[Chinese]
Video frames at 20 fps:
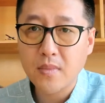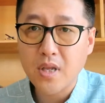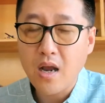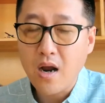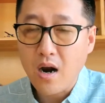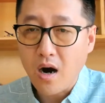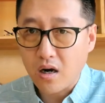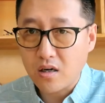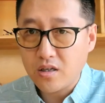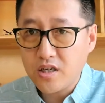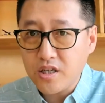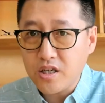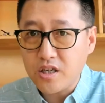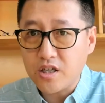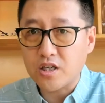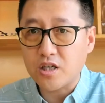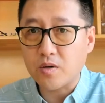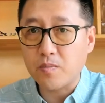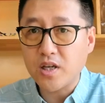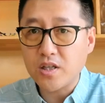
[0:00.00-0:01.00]
而且
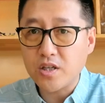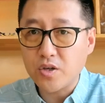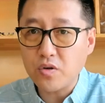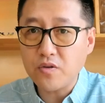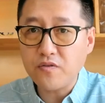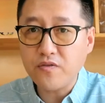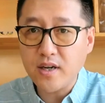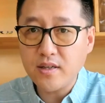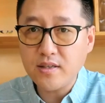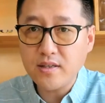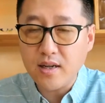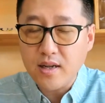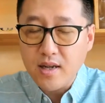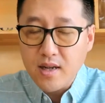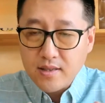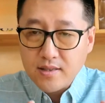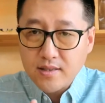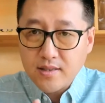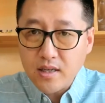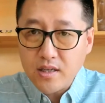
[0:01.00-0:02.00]
你什么？你会发现，
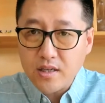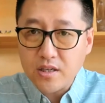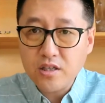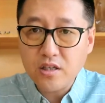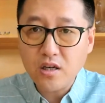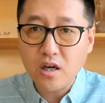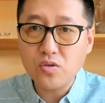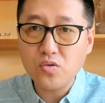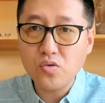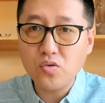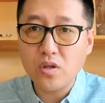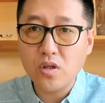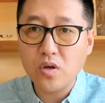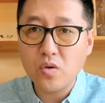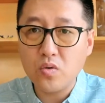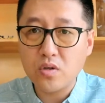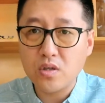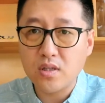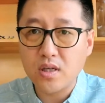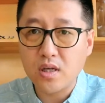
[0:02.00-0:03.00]
在你这样做的
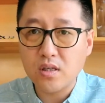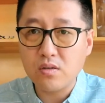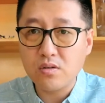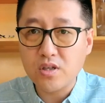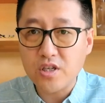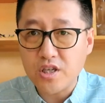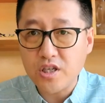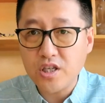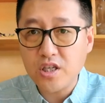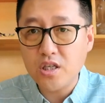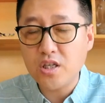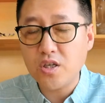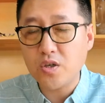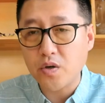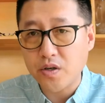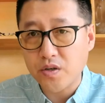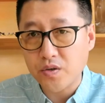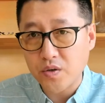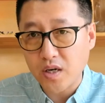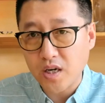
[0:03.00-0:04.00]
过程当中，你既
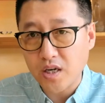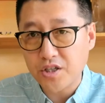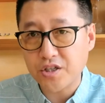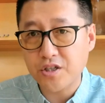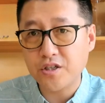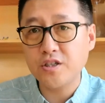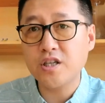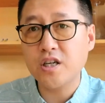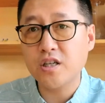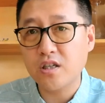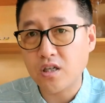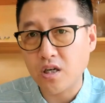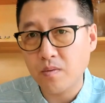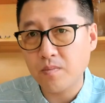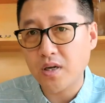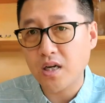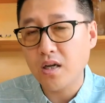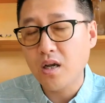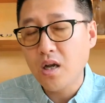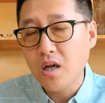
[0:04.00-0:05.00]
解决了时间的成
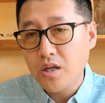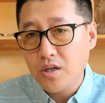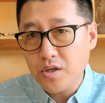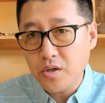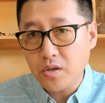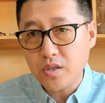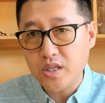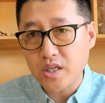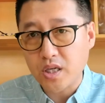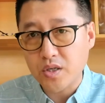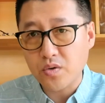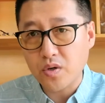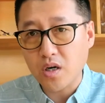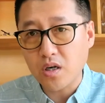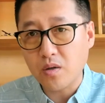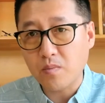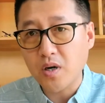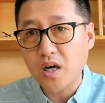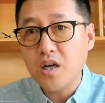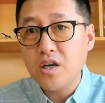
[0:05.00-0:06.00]
本，又解决了
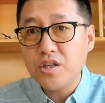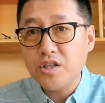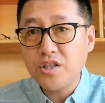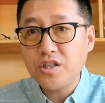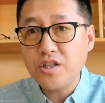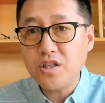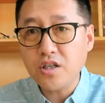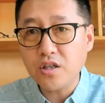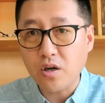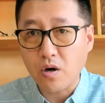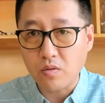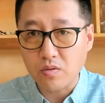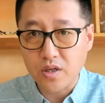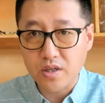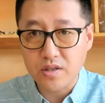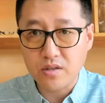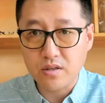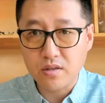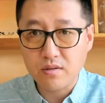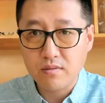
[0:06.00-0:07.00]
什么系统的
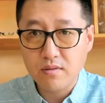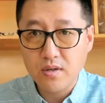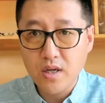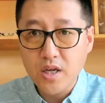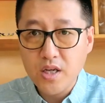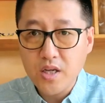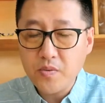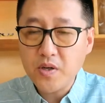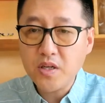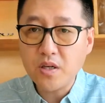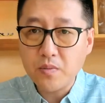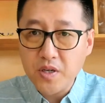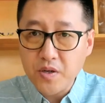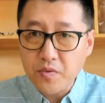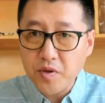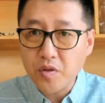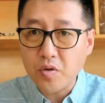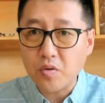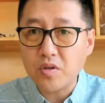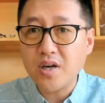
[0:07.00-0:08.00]
性。因为什么？因
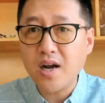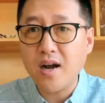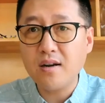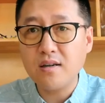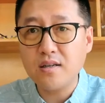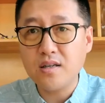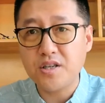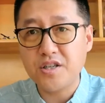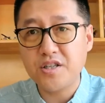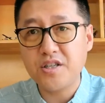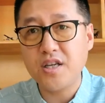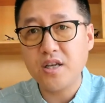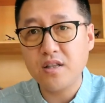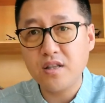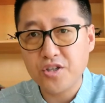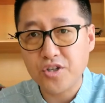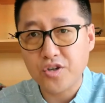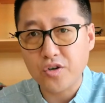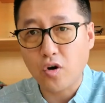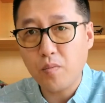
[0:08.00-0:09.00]
为都是按照你先
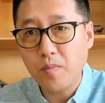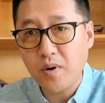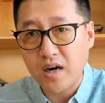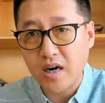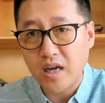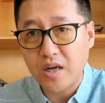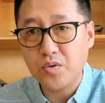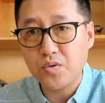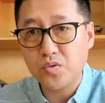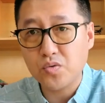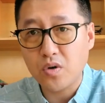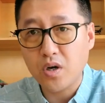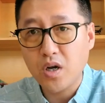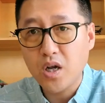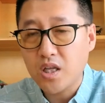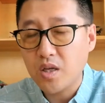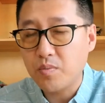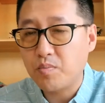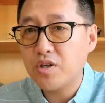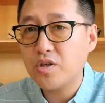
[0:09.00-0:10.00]
的脚本来运作，
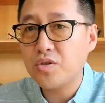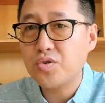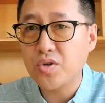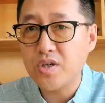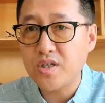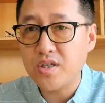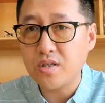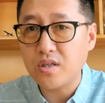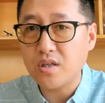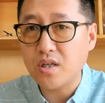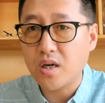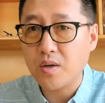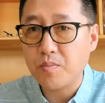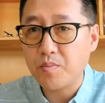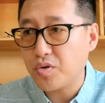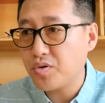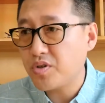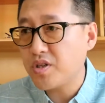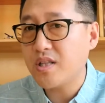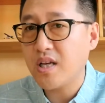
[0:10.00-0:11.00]
你不是随机的。
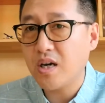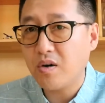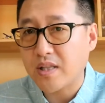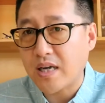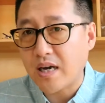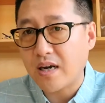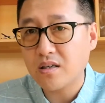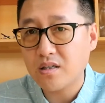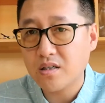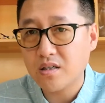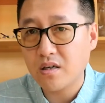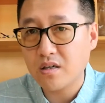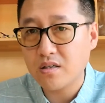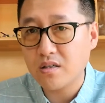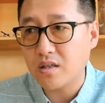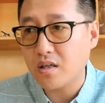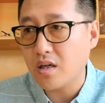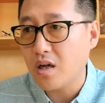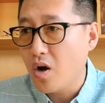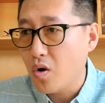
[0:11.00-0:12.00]
比如今天我拿个摄像
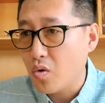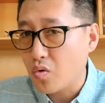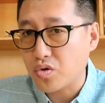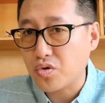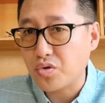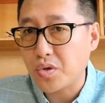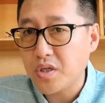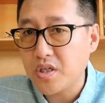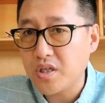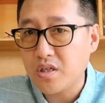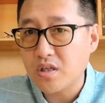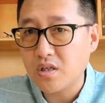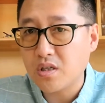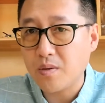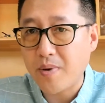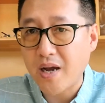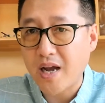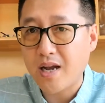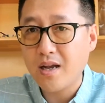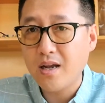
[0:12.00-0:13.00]
机，我随机性的
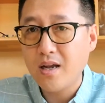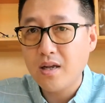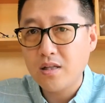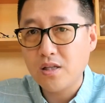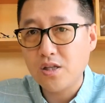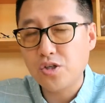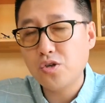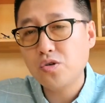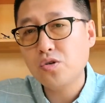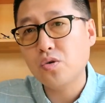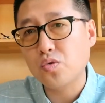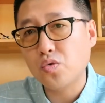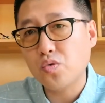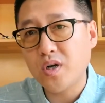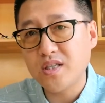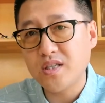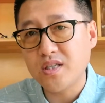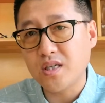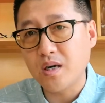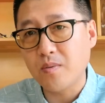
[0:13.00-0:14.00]
拍，你就有
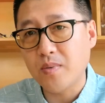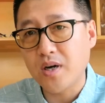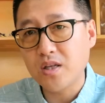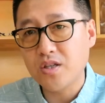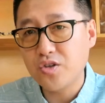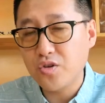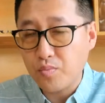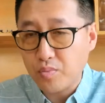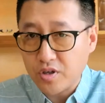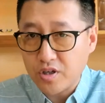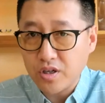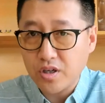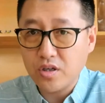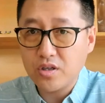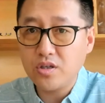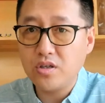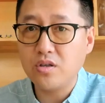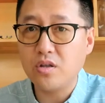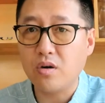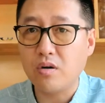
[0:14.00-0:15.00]
断节嘛，你就不是一个
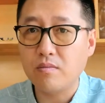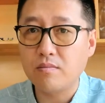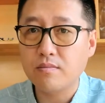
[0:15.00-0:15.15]
系统。